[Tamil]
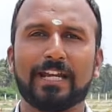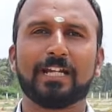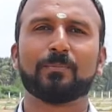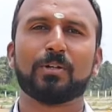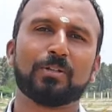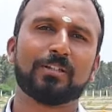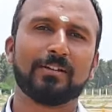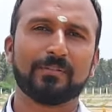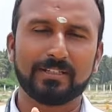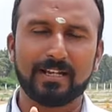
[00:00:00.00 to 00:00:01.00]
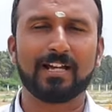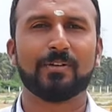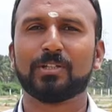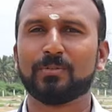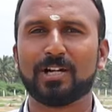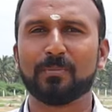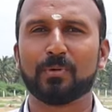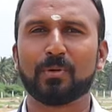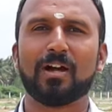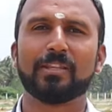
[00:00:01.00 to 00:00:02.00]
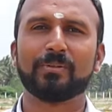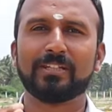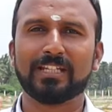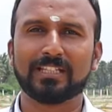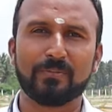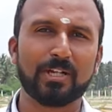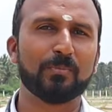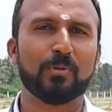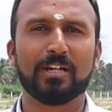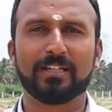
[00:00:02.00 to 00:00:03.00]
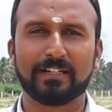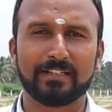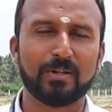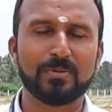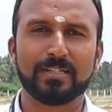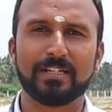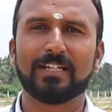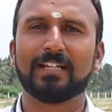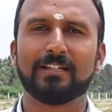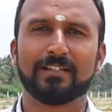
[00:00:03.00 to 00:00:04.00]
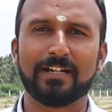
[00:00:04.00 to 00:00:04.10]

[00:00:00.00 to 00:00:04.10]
ரேட்டு மட்டும்தான் வந்து நாங்கள் வந்து வாங்க போகிறோம் அது வந்து நீங்கள் தவணை முறையில் கட்டினாலும் சரி இல்லை